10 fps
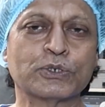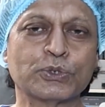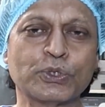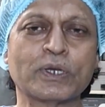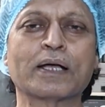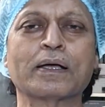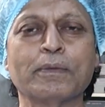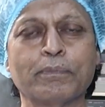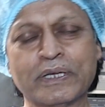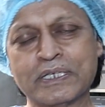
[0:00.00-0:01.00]
সুতরাং
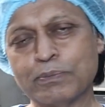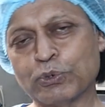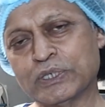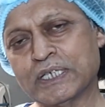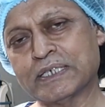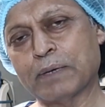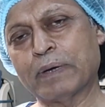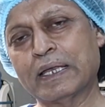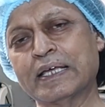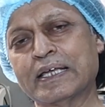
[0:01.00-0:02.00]
বেশি বোঝা
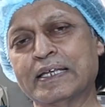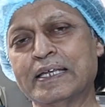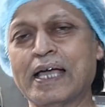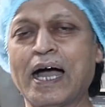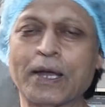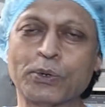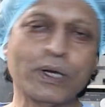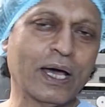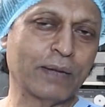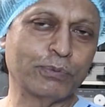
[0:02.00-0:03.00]
চাপালে কিডনি আরও
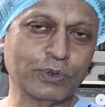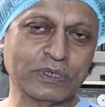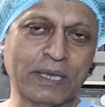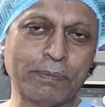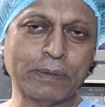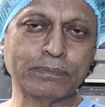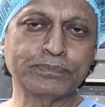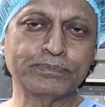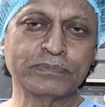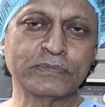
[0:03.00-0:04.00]
খারাপ হয়ে যাবে
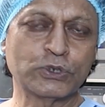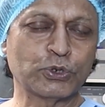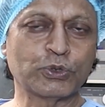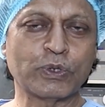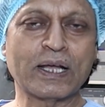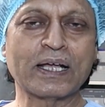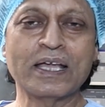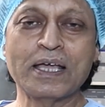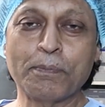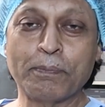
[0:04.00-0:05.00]
সুতরাং
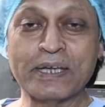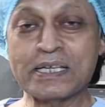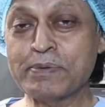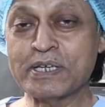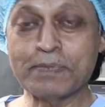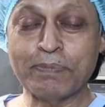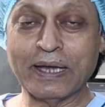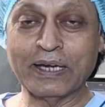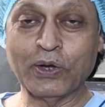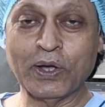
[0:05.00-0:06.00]
বেশি বেশি
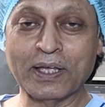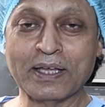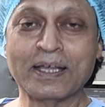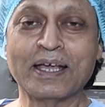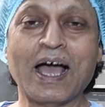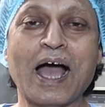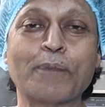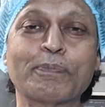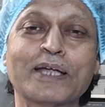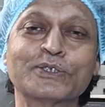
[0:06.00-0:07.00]
পানি নয়
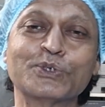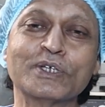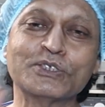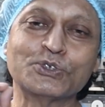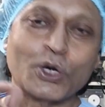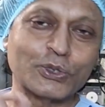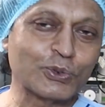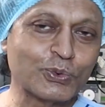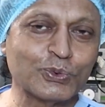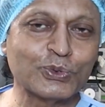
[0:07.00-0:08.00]
আপনার জন্য
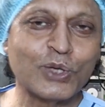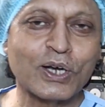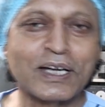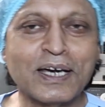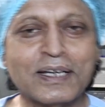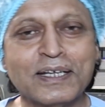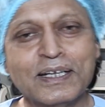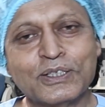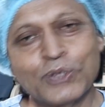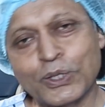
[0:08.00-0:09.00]
যতটুকুন দরকার
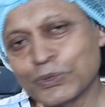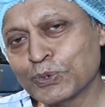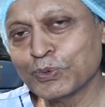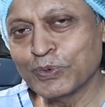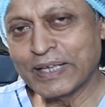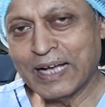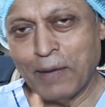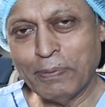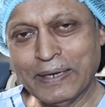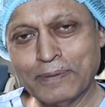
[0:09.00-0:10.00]
ততটুকুনি
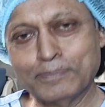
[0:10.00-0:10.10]
খাবেন